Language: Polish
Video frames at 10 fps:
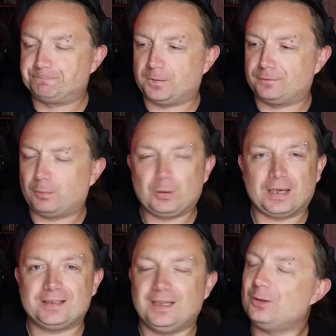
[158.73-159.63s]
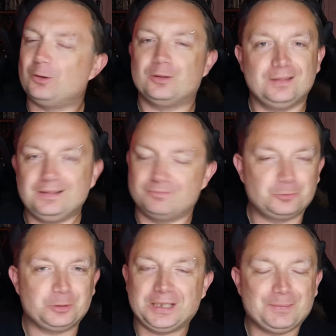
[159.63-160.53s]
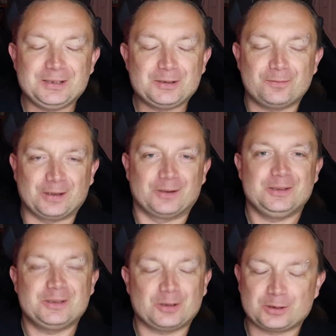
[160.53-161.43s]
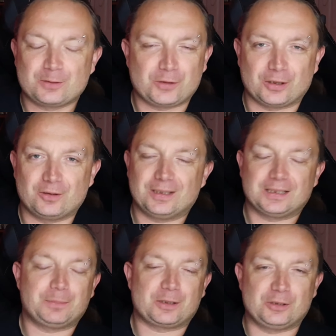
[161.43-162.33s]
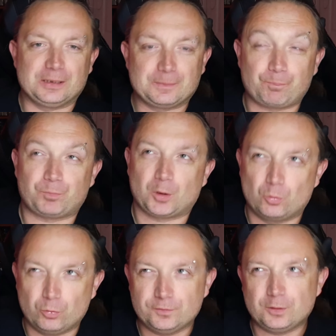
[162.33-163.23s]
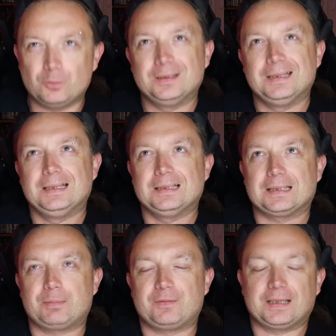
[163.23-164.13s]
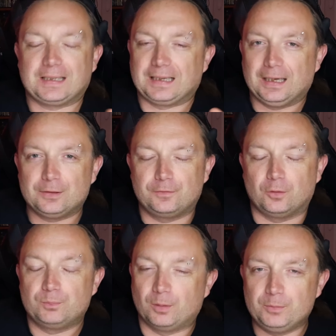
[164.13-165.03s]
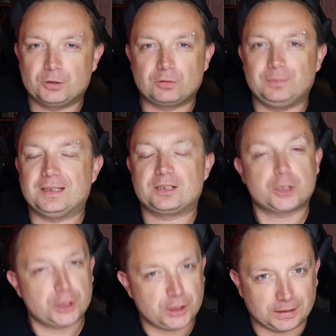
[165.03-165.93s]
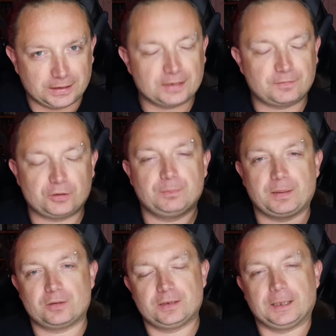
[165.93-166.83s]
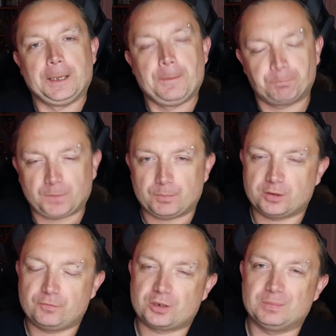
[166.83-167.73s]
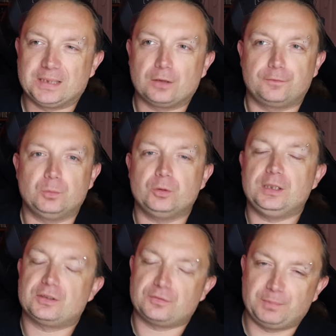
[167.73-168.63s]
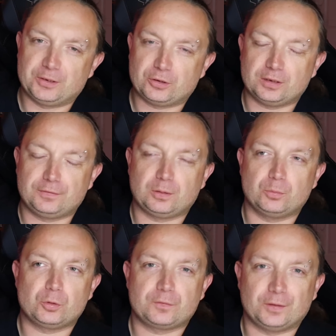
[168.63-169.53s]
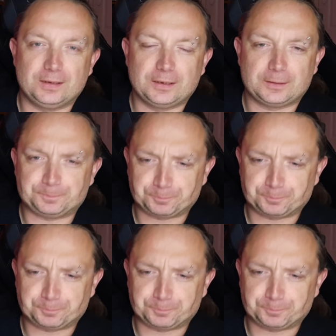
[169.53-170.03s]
fabularnie, no tutaj nie ma nic nowego, nic odkrywczego, jak najbardziej. Główną tak naprawdę kanwą, pomysłem jest krzyk, jest właśnie parodia przede wszystkim tego filmu i jest wplecionych w to mnóstwo innych